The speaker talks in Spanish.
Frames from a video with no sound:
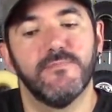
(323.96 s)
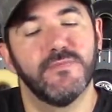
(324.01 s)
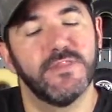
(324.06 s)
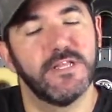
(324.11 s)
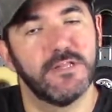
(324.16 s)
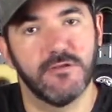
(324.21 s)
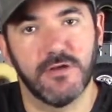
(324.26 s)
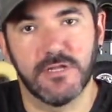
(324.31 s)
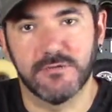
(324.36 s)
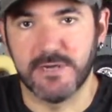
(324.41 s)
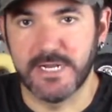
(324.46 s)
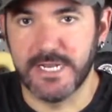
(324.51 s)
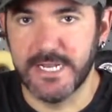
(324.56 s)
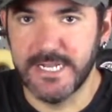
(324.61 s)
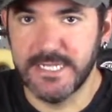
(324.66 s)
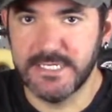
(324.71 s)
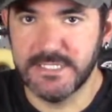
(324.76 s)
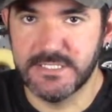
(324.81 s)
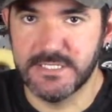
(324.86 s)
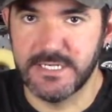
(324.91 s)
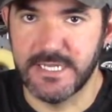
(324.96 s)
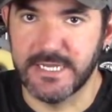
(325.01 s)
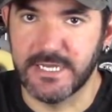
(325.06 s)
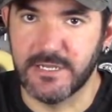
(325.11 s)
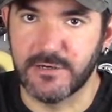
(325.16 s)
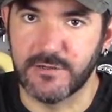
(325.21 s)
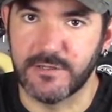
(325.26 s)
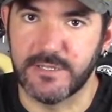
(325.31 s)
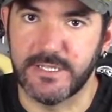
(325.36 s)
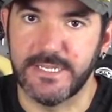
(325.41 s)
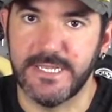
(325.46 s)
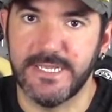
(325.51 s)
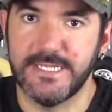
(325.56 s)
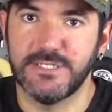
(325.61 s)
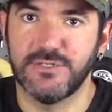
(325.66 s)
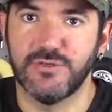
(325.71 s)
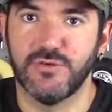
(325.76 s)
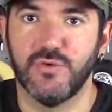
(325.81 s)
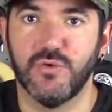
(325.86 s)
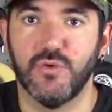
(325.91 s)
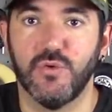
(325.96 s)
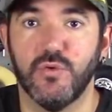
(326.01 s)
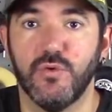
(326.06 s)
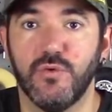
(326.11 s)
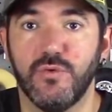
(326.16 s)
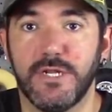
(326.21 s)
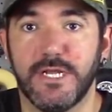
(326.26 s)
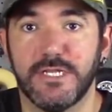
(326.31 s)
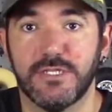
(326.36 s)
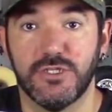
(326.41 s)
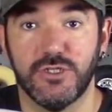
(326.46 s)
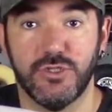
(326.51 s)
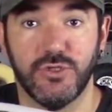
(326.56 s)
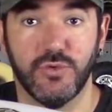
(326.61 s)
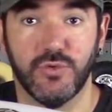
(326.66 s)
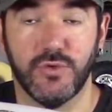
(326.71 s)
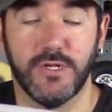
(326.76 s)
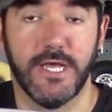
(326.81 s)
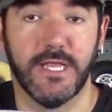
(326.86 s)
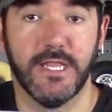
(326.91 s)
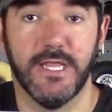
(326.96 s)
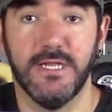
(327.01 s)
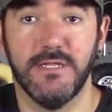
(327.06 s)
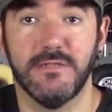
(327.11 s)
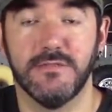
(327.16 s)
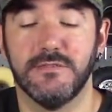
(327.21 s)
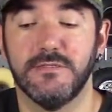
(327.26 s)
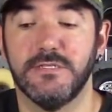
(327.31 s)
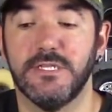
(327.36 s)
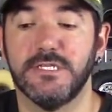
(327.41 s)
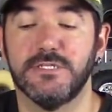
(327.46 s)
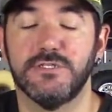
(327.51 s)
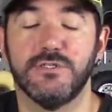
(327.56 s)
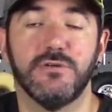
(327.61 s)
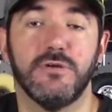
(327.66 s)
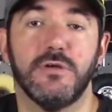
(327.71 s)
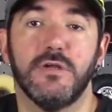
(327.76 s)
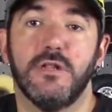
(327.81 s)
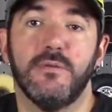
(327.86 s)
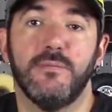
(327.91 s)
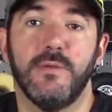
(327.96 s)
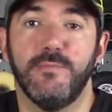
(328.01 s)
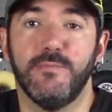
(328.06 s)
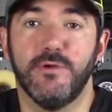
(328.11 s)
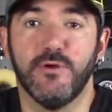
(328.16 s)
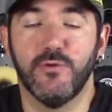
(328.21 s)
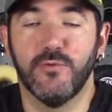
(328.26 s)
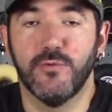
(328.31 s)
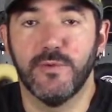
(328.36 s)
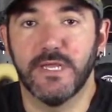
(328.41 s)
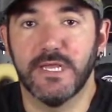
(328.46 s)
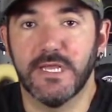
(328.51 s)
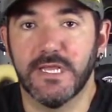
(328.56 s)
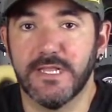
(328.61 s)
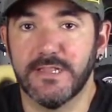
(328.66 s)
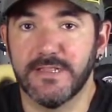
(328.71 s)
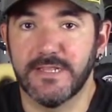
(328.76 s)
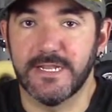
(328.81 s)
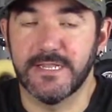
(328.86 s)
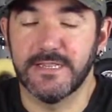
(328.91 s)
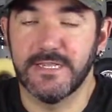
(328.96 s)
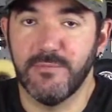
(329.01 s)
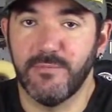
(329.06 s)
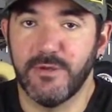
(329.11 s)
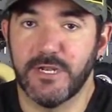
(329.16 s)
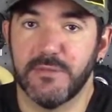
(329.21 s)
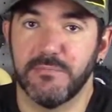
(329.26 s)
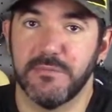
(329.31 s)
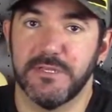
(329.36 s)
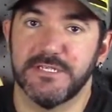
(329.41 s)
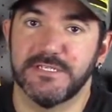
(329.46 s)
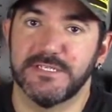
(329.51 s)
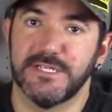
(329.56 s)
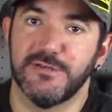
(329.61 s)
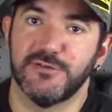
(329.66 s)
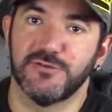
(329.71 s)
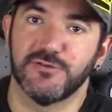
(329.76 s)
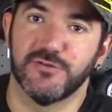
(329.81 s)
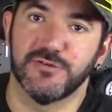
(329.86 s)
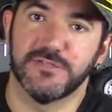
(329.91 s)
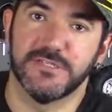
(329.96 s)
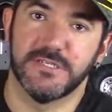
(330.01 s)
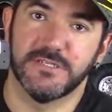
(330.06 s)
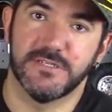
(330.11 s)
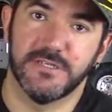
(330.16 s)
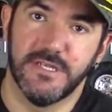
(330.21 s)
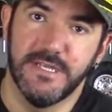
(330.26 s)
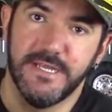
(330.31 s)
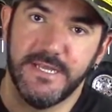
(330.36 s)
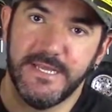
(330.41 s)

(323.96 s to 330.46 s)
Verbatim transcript: De todas maneras, la carrocería es una chulada. De hecho, el BMW E30 para mí es de los coches